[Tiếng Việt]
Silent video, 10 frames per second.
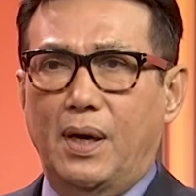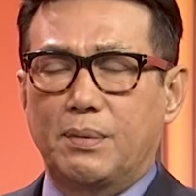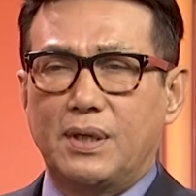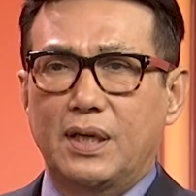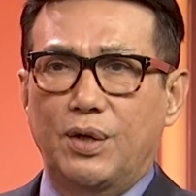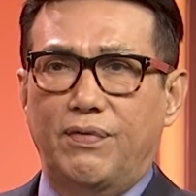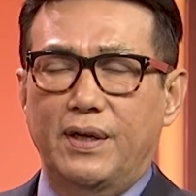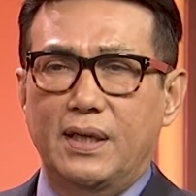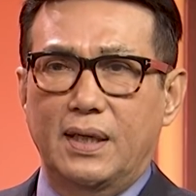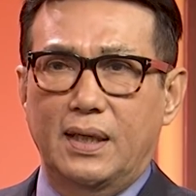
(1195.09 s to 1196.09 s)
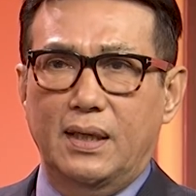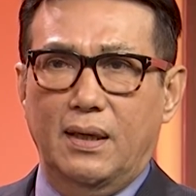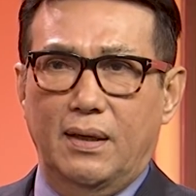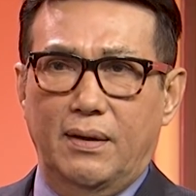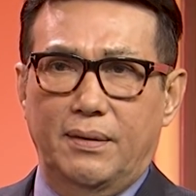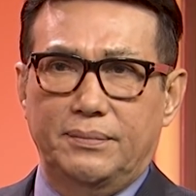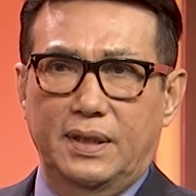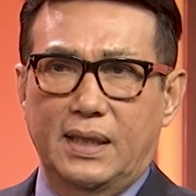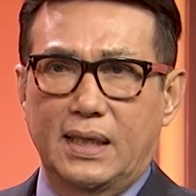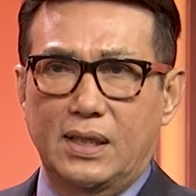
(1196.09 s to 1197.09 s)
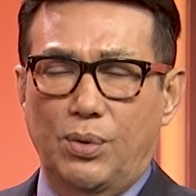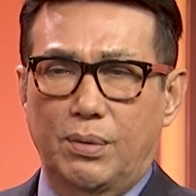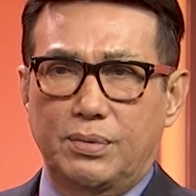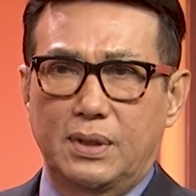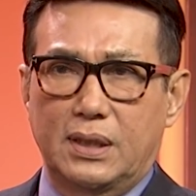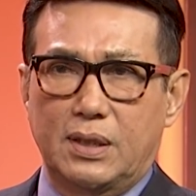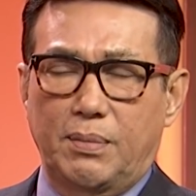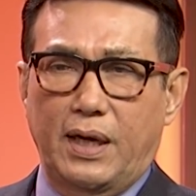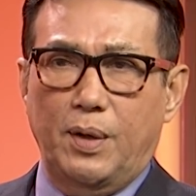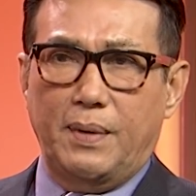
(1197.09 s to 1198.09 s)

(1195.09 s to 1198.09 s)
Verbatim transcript: cảm ơn ông rất nhiều với những cái ý kiến của ông ờ, trong ngày